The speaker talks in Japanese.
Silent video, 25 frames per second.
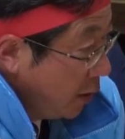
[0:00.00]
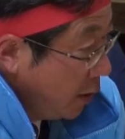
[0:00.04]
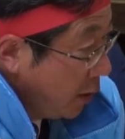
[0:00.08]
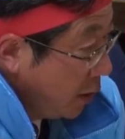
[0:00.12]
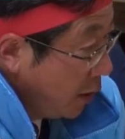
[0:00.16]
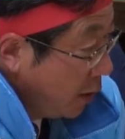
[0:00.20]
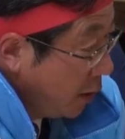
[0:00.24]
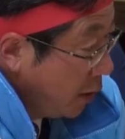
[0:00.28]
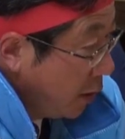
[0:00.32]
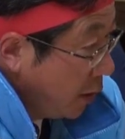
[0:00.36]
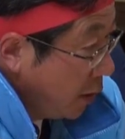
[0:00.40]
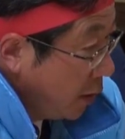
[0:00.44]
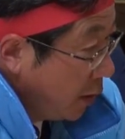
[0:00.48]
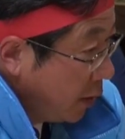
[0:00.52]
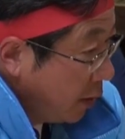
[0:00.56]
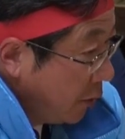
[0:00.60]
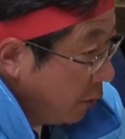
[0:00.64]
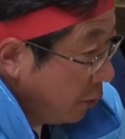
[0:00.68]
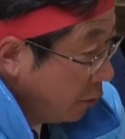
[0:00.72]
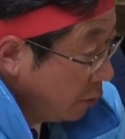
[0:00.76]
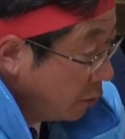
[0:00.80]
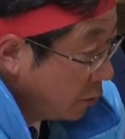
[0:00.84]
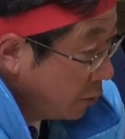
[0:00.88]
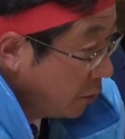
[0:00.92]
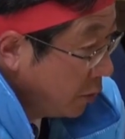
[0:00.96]
えー、
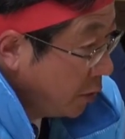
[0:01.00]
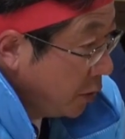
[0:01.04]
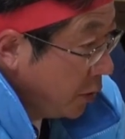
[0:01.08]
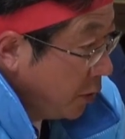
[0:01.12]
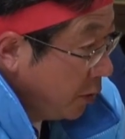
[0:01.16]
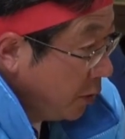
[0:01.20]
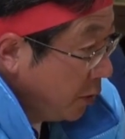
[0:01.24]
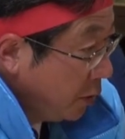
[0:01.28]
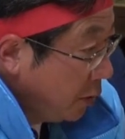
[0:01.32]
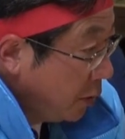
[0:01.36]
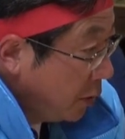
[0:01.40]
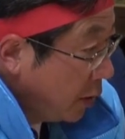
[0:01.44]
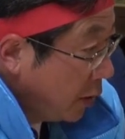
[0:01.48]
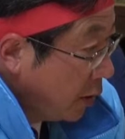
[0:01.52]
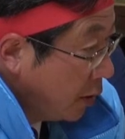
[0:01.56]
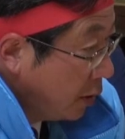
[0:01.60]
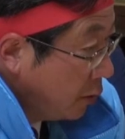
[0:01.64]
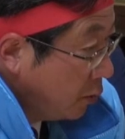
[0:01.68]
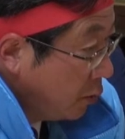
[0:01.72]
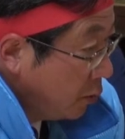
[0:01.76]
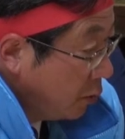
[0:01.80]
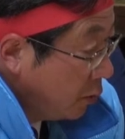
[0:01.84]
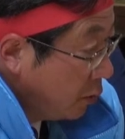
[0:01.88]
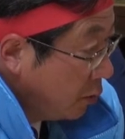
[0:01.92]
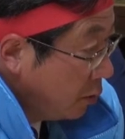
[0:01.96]
本当に
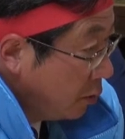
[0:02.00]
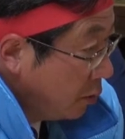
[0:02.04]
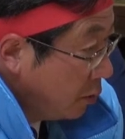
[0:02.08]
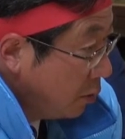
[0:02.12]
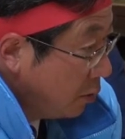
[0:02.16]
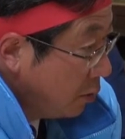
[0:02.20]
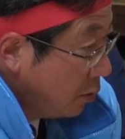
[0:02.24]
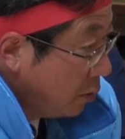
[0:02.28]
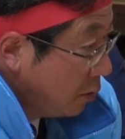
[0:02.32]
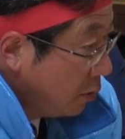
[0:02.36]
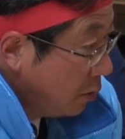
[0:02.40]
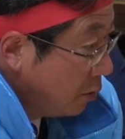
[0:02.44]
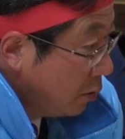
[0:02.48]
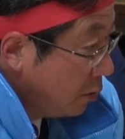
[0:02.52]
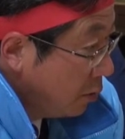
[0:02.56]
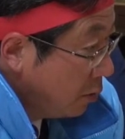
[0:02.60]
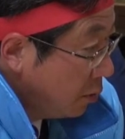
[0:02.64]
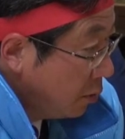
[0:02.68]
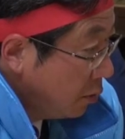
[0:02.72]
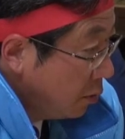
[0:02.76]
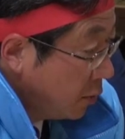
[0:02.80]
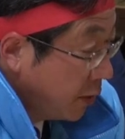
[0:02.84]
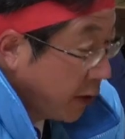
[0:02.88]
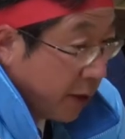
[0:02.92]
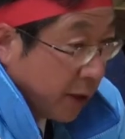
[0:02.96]
あの
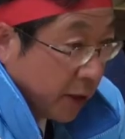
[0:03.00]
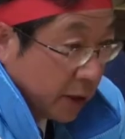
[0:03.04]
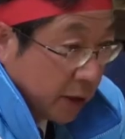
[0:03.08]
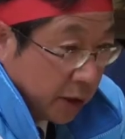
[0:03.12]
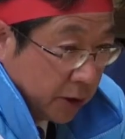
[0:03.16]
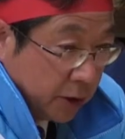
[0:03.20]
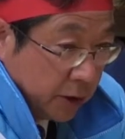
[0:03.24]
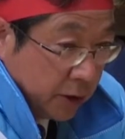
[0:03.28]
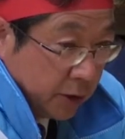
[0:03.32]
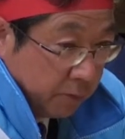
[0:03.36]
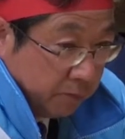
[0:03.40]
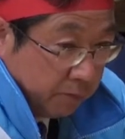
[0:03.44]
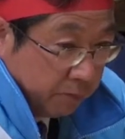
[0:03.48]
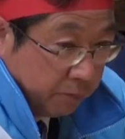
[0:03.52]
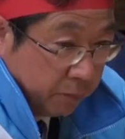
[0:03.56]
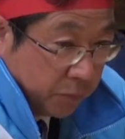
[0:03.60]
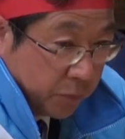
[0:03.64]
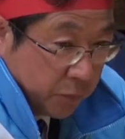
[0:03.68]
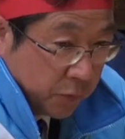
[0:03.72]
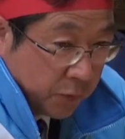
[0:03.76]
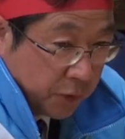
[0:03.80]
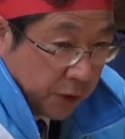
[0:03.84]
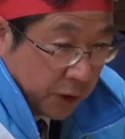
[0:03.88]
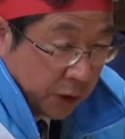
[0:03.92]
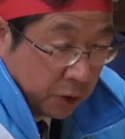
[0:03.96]
穏やかに
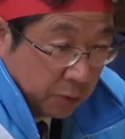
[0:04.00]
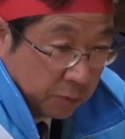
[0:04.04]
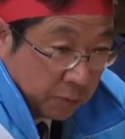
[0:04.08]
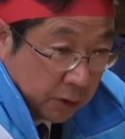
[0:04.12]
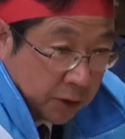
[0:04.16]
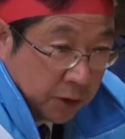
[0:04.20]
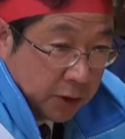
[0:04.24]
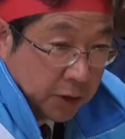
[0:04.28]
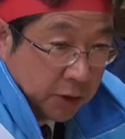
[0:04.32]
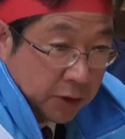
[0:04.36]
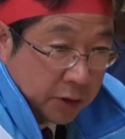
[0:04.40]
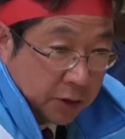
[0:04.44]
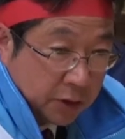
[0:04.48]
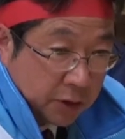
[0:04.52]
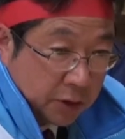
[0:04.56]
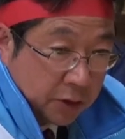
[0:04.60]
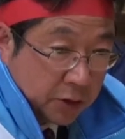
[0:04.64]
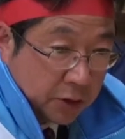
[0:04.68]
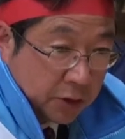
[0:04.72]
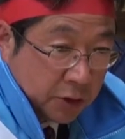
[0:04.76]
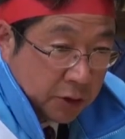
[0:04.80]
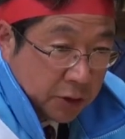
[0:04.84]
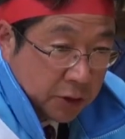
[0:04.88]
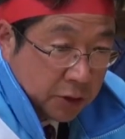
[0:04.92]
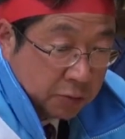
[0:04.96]
最後まで、
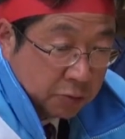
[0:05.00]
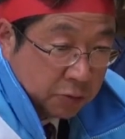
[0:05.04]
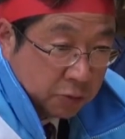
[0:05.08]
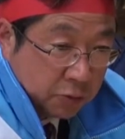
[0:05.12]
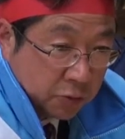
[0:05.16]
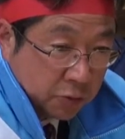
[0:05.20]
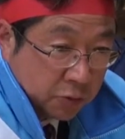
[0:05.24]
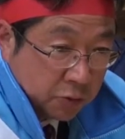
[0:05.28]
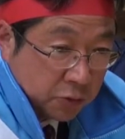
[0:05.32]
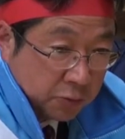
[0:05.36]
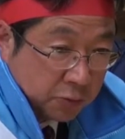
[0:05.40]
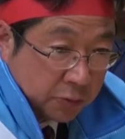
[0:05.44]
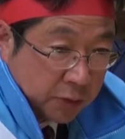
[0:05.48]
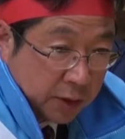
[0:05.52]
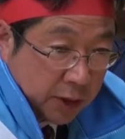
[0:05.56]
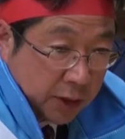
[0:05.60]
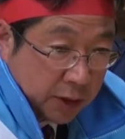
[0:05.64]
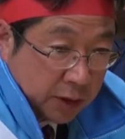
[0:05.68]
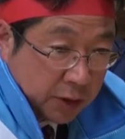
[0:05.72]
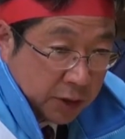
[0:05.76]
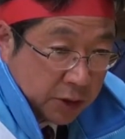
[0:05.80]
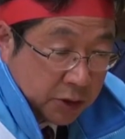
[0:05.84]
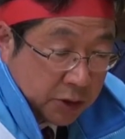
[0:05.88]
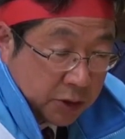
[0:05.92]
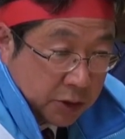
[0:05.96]
えー、自分の住み慣
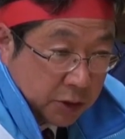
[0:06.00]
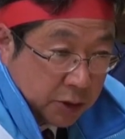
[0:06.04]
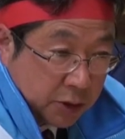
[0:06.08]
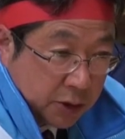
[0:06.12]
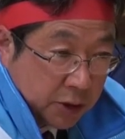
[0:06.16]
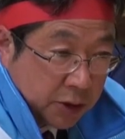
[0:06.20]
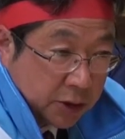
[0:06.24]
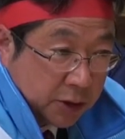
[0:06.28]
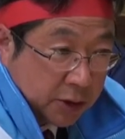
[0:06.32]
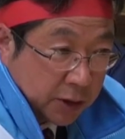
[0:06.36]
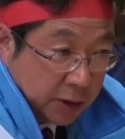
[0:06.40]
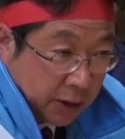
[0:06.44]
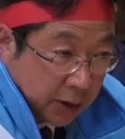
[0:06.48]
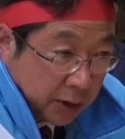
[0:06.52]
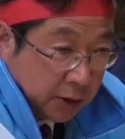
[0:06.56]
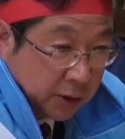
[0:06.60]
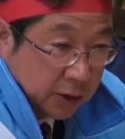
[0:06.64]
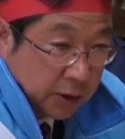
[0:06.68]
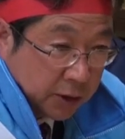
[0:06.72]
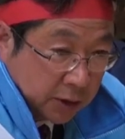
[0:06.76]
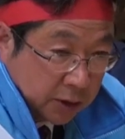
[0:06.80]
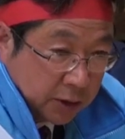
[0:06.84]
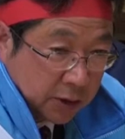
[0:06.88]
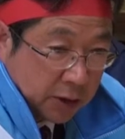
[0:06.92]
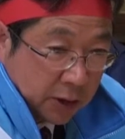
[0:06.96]
れた地域で生きた
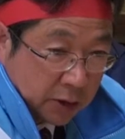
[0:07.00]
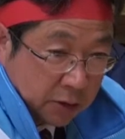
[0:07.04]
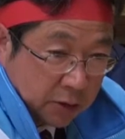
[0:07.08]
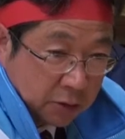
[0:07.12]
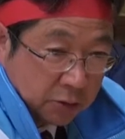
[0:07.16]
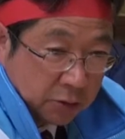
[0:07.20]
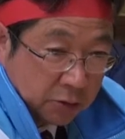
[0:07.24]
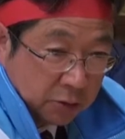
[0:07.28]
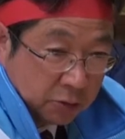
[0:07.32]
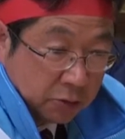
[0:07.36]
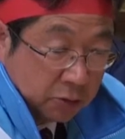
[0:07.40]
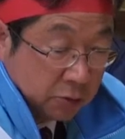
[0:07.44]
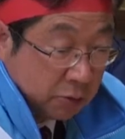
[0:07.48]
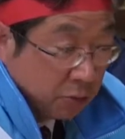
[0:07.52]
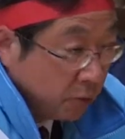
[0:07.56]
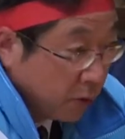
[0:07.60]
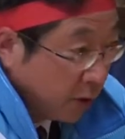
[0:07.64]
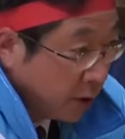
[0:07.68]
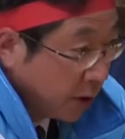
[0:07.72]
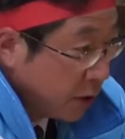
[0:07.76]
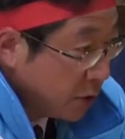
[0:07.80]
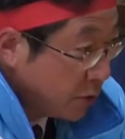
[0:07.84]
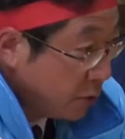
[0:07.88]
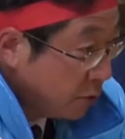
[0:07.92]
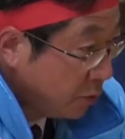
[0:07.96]
生きたっていう
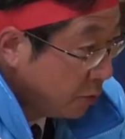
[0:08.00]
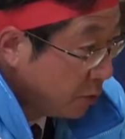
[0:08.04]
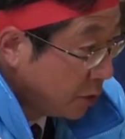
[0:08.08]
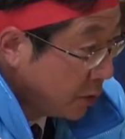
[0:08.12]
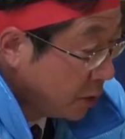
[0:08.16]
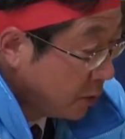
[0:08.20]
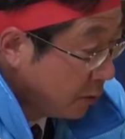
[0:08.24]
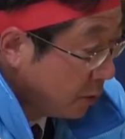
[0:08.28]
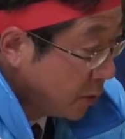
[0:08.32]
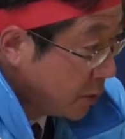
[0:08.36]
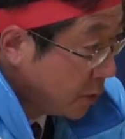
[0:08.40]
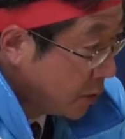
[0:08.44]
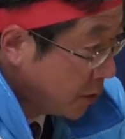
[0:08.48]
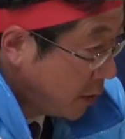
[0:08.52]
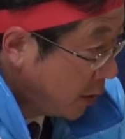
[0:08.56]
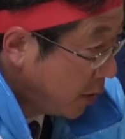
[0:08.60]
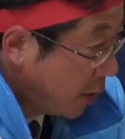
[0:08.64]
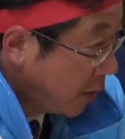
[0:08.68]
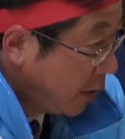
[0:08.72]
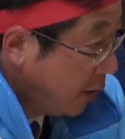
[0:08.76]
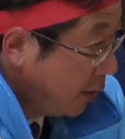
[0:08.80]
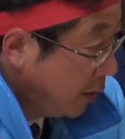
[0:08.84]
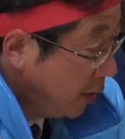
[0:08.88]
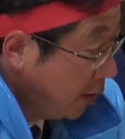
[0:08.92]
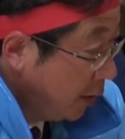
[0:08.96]
お話を聞きまし
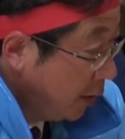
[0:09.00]
て